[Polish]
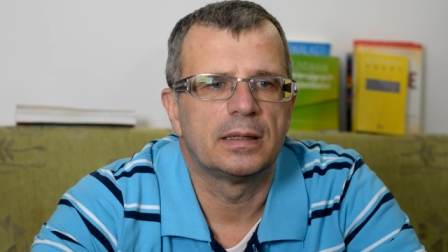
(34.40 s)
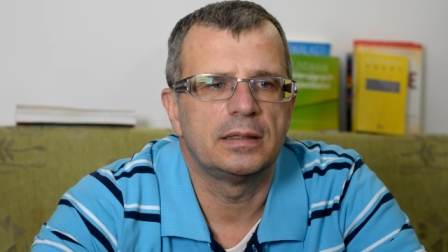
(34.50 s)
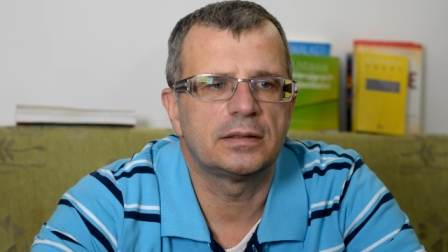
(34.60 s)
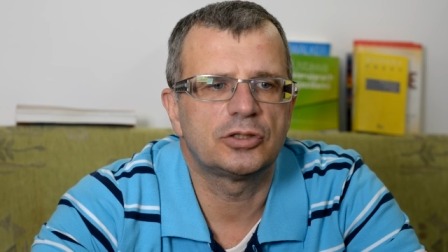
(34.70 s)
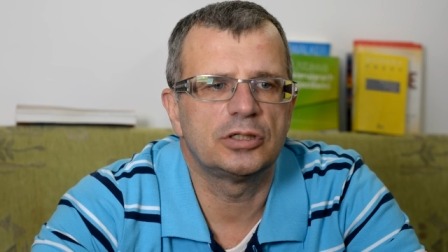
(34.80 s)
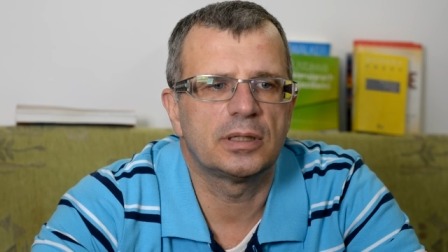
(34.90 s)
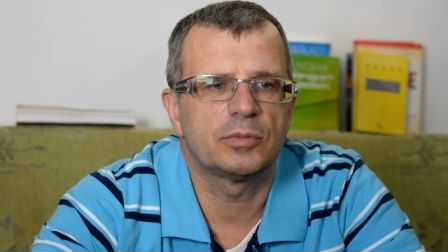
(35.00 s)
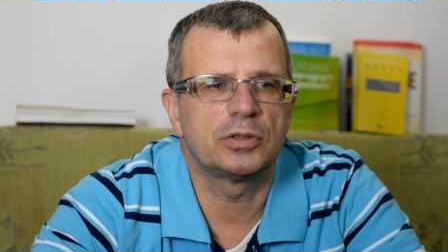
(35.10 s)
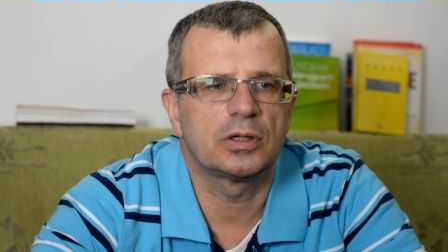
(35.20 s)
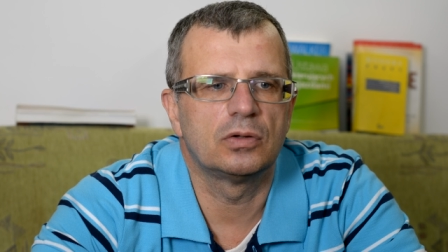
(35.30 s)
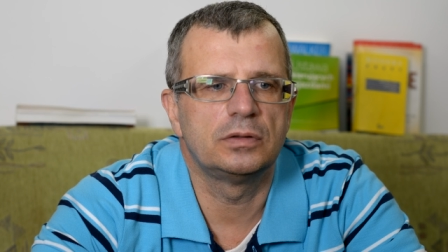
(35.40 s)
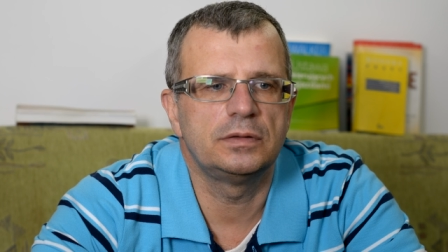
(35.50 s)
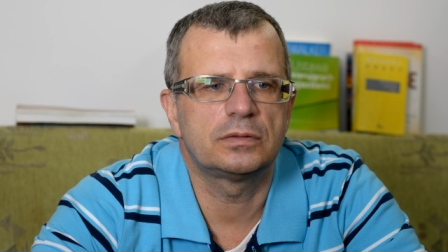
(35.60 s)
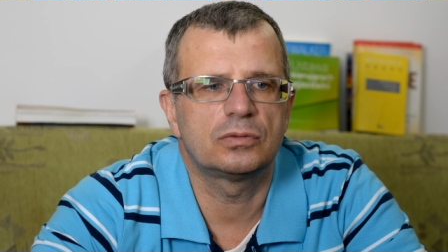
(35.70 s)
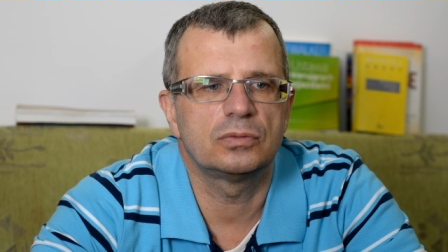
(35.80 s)
I zaczynam od jego
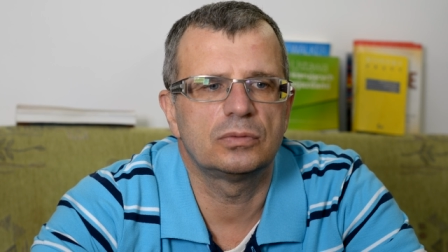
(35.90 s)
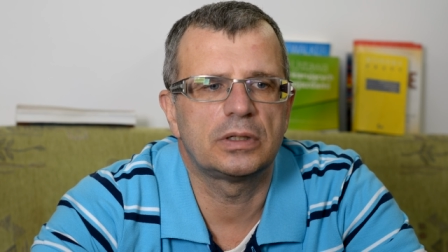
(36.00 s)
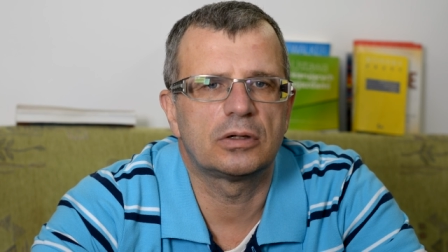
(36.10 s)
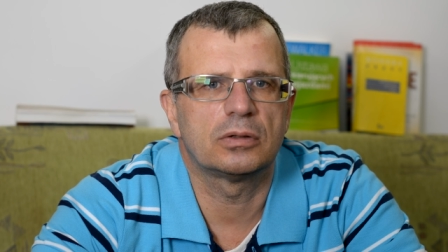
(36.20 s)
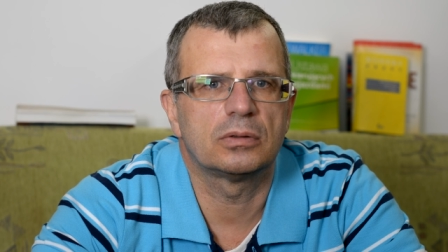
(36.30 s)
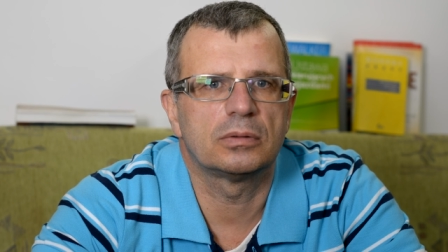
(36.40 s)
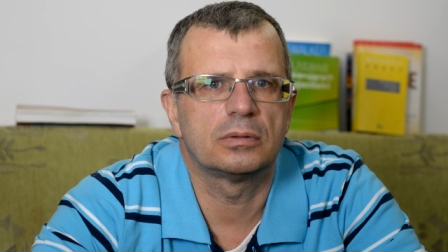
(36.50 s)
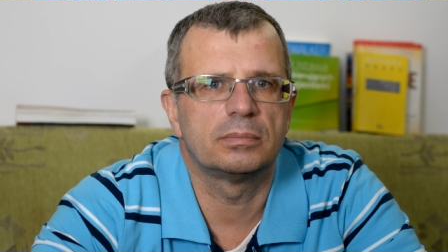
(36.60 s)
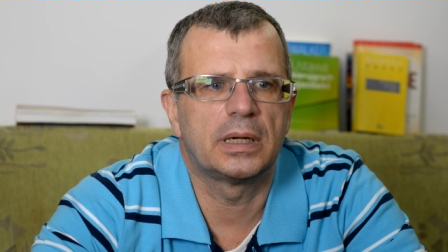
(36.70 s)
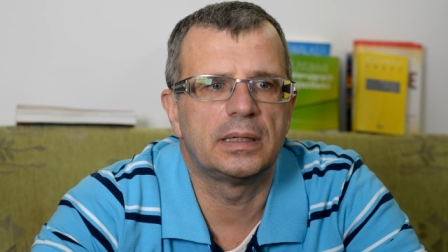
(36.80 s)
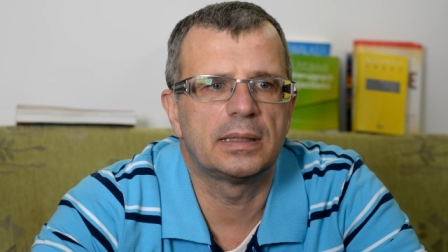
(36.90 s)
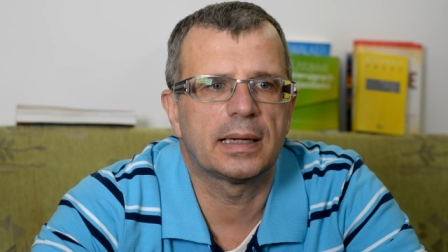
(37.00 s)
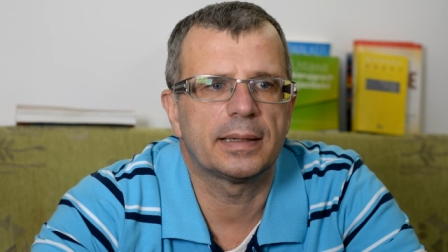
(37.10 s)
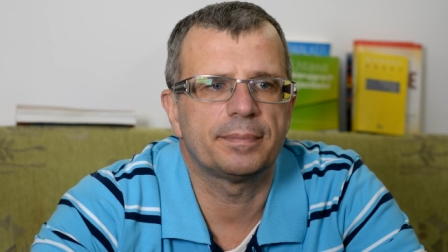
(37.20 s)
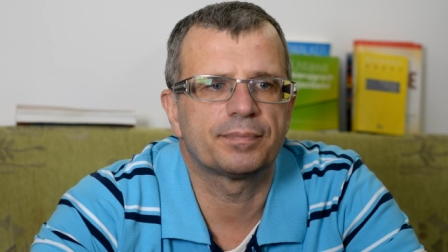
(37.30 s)
listu, jego
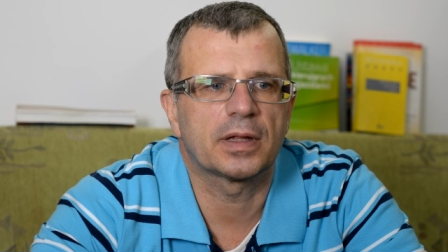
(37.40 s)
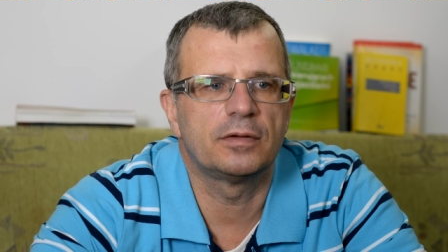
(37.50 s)
maila.